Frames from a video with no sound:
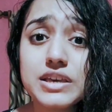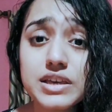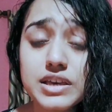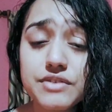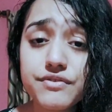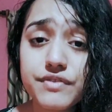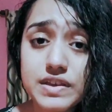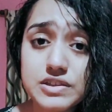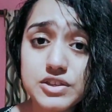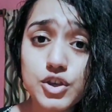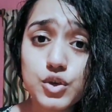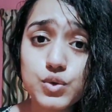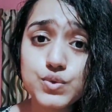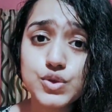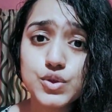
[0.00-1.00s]
কি কি ফেসে
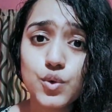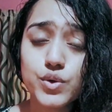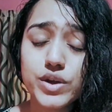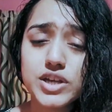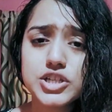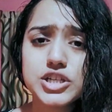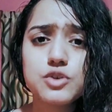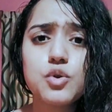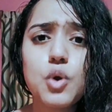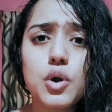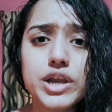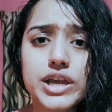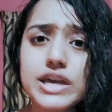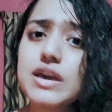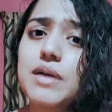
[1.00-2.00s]
ইউজ করি সেগুলো
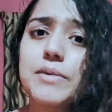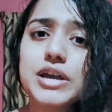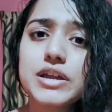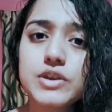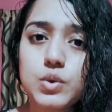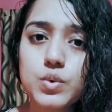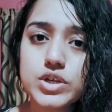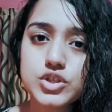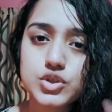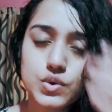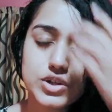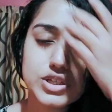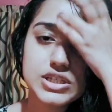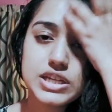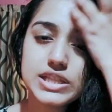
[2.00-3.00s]
অনেকেই আমাকে রিকোয়েস্ট
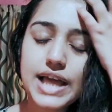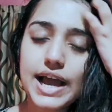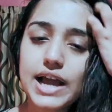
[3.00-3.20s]
করেছিলে